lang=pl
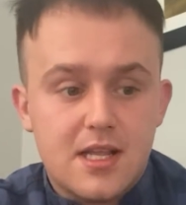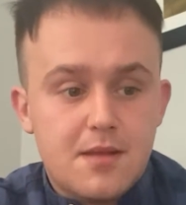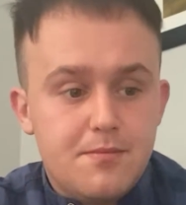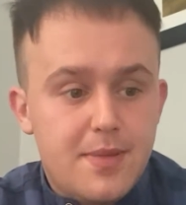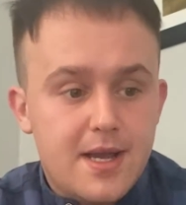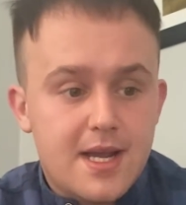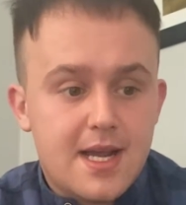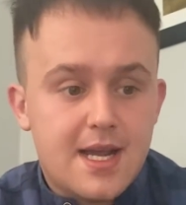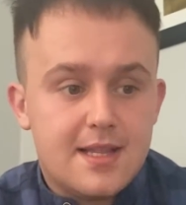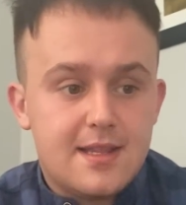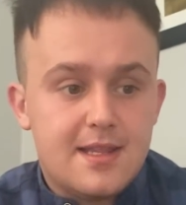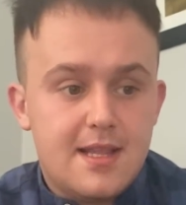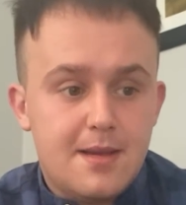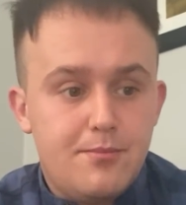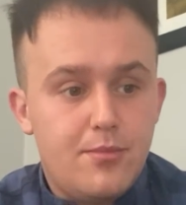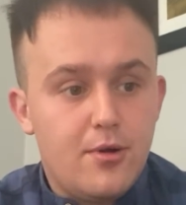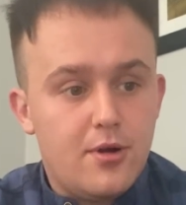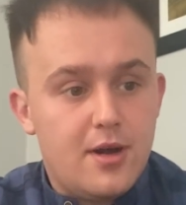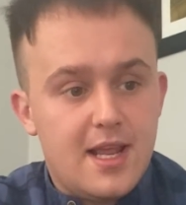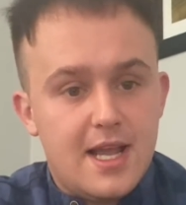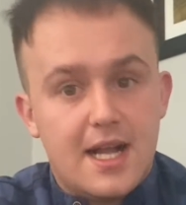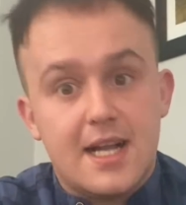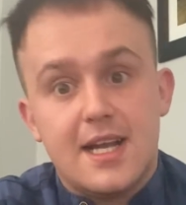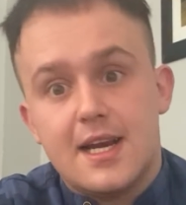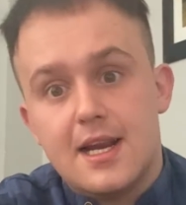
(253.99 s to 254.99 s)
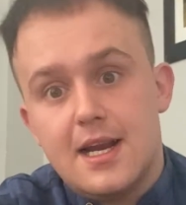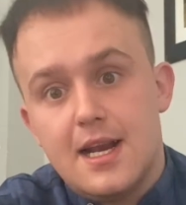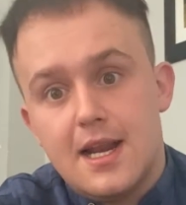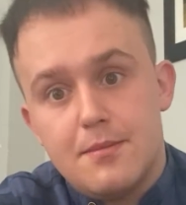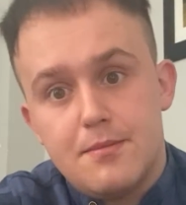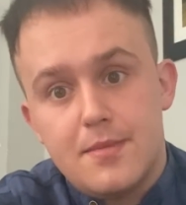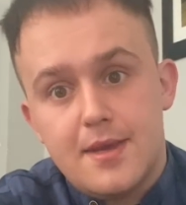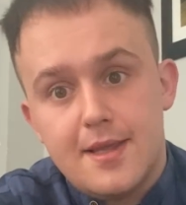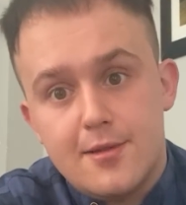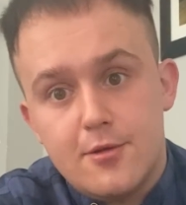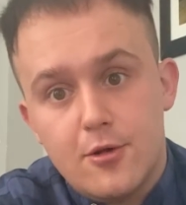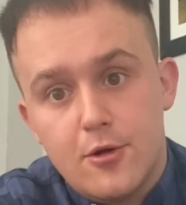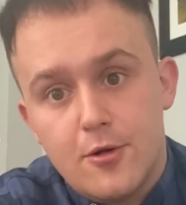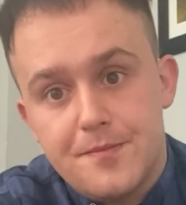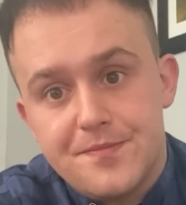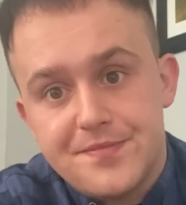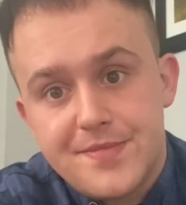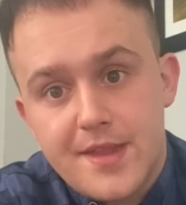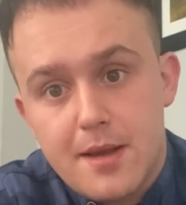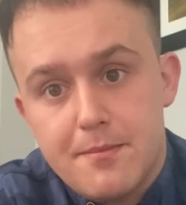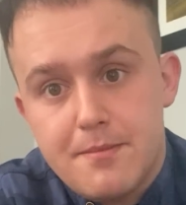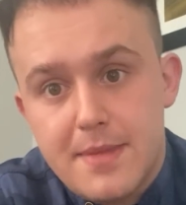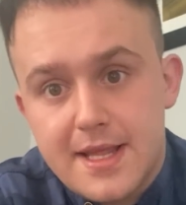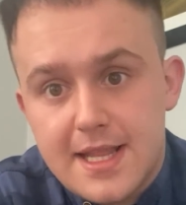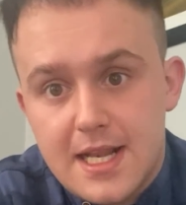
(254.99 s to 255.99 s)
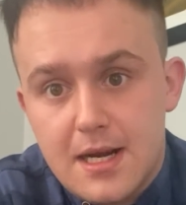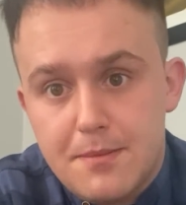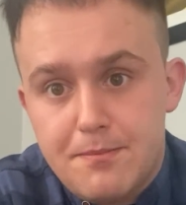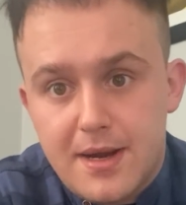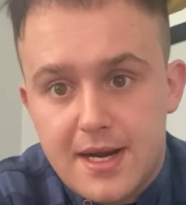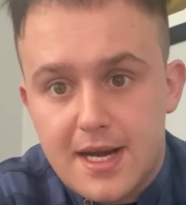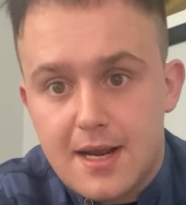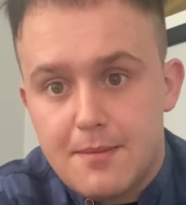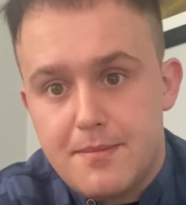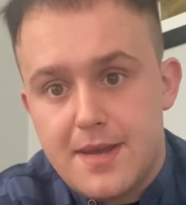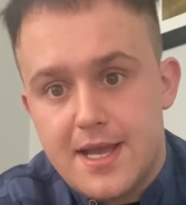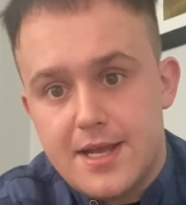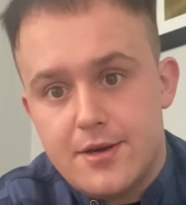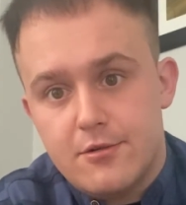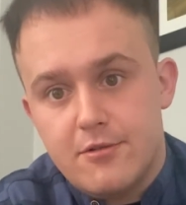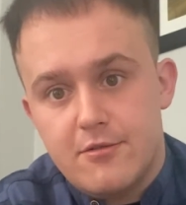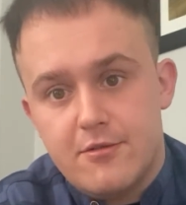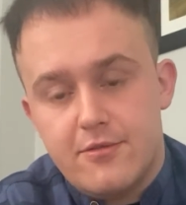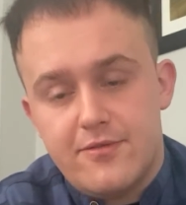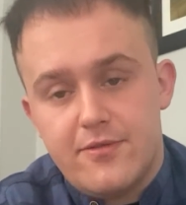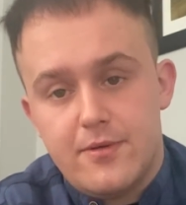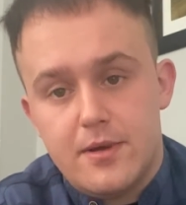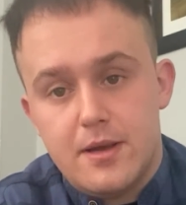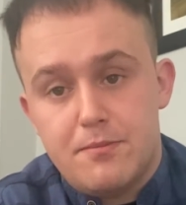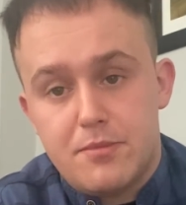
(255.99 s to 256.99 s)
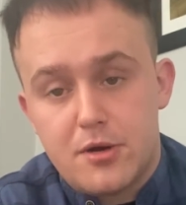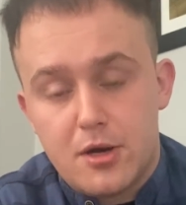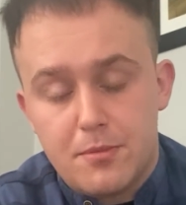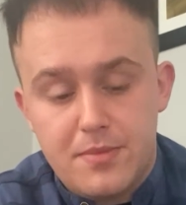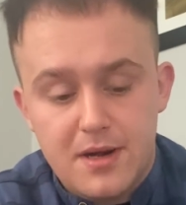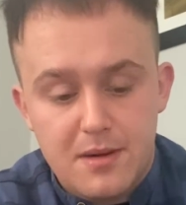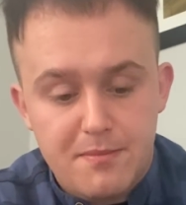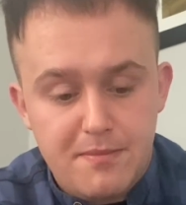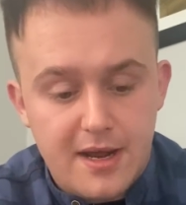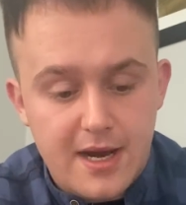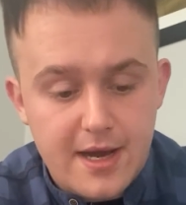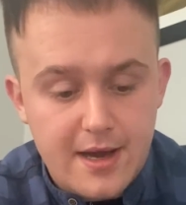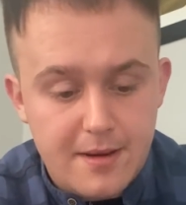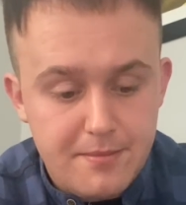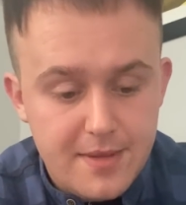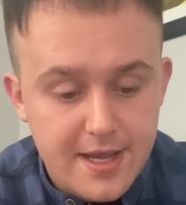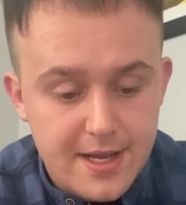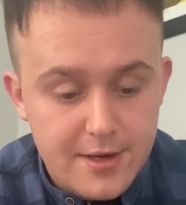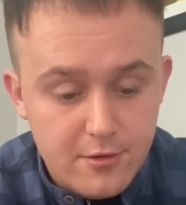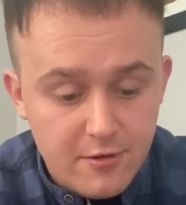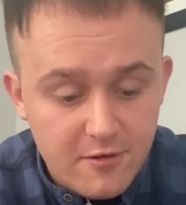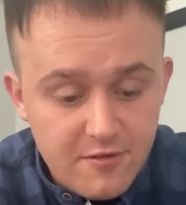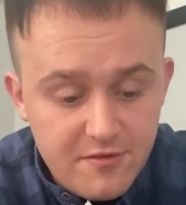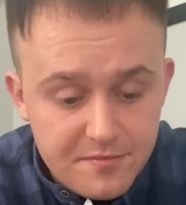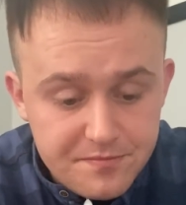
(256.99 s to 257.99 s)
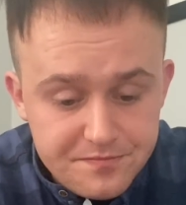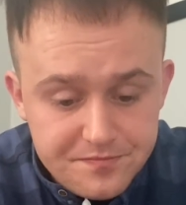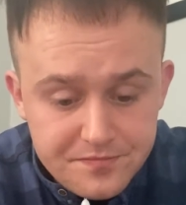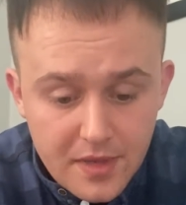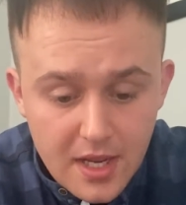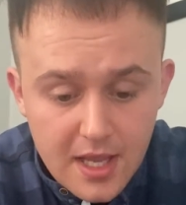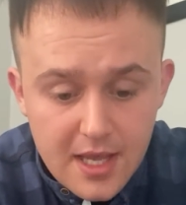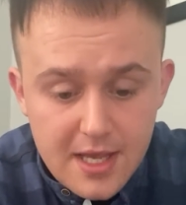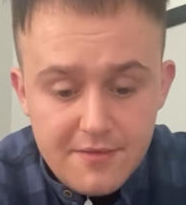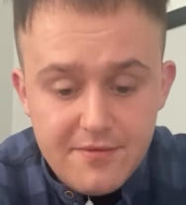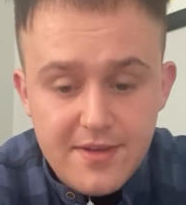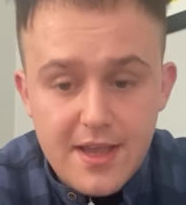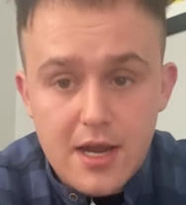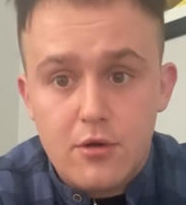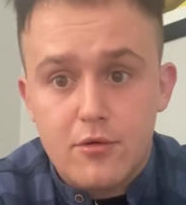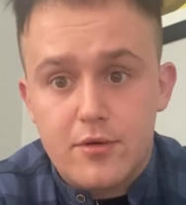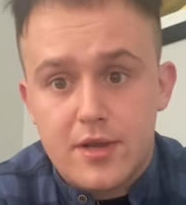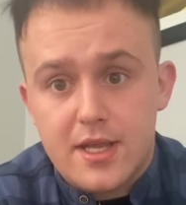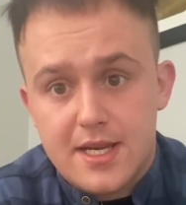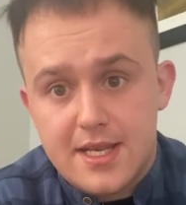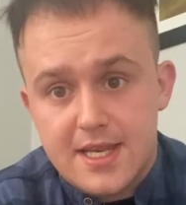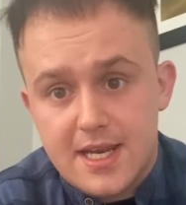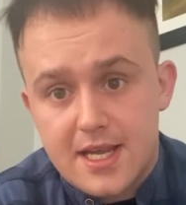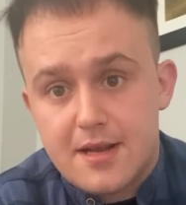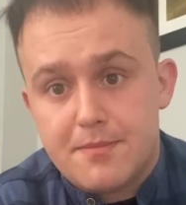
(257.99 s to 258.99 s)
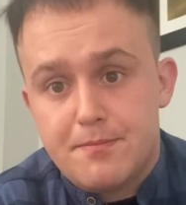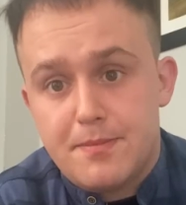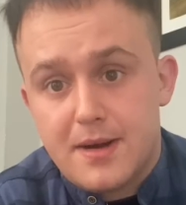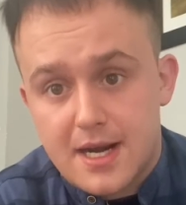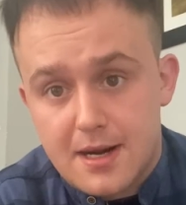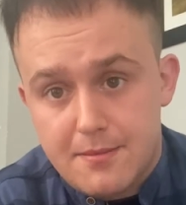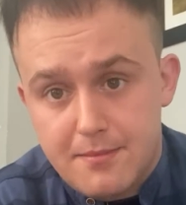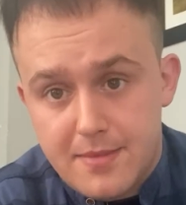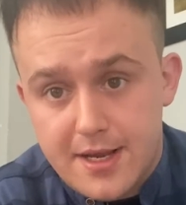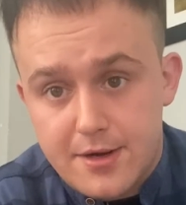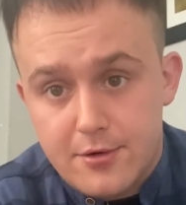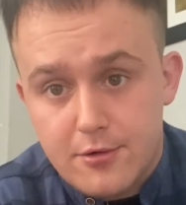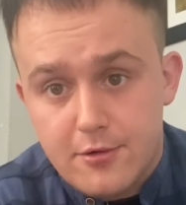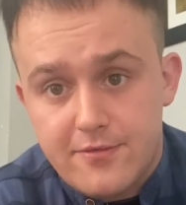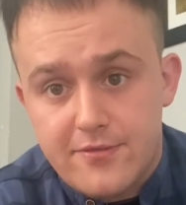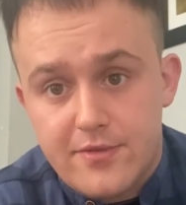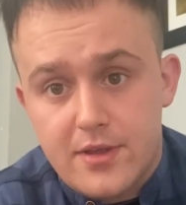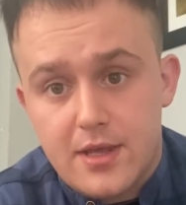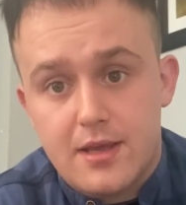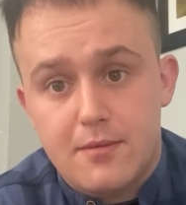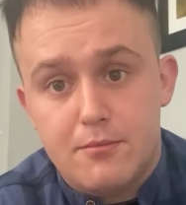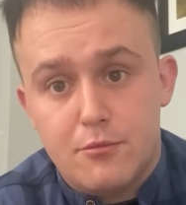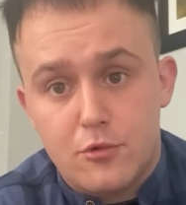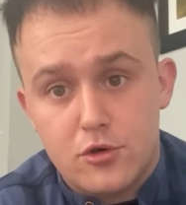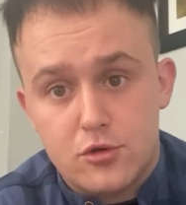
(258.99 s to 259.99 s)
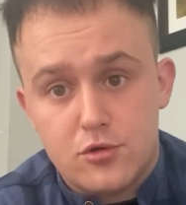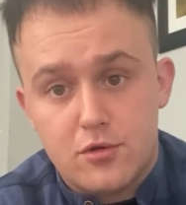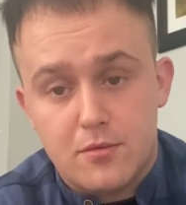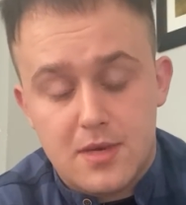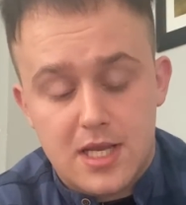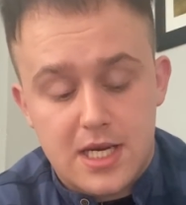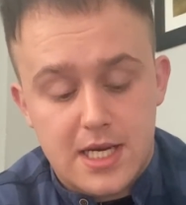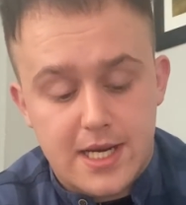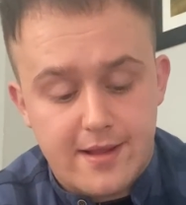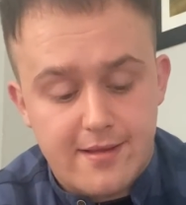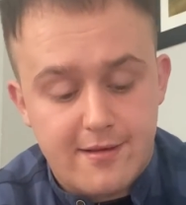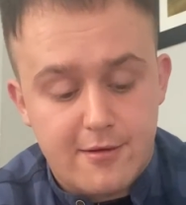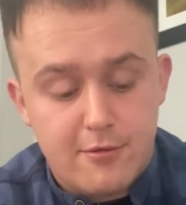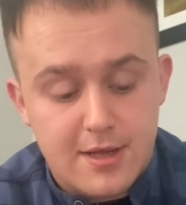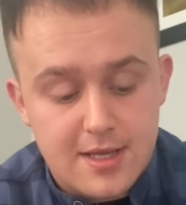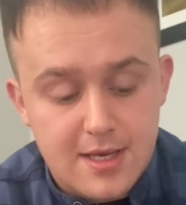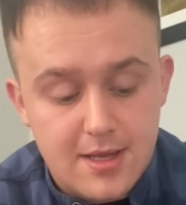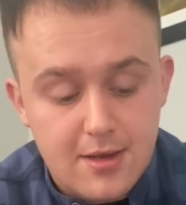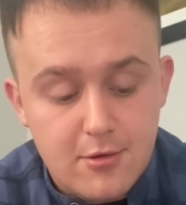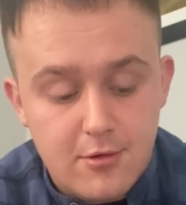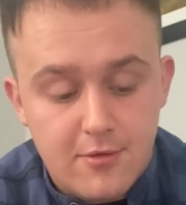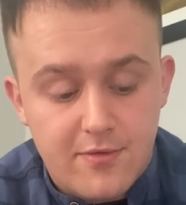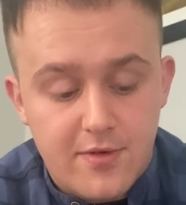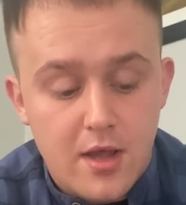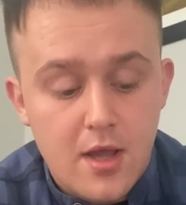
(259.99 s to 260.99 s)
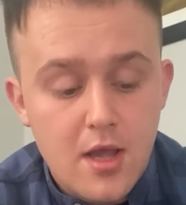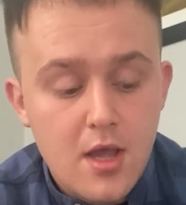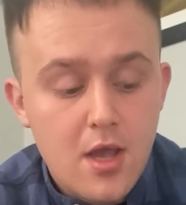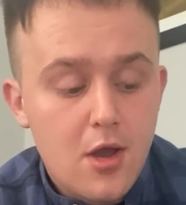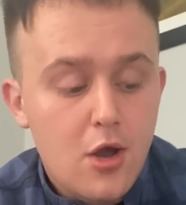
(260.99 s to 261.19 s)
BHT, poliakrylamidu, metylparabenów, propylparabenów i wielu innych parabenów i multum innych składników,